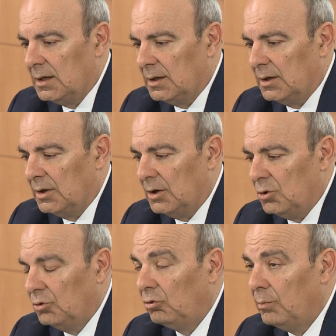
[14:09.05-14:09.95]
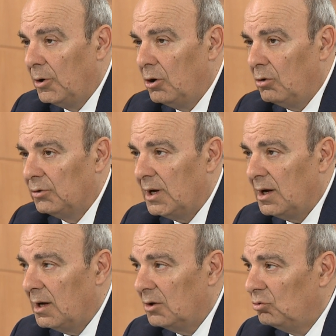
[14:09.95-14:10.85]
Euh, le support, on
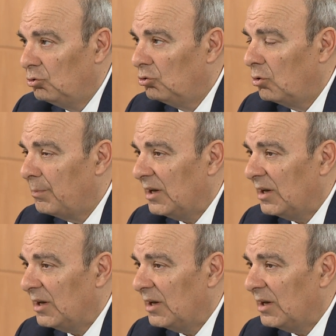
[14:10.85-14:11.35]
a toujours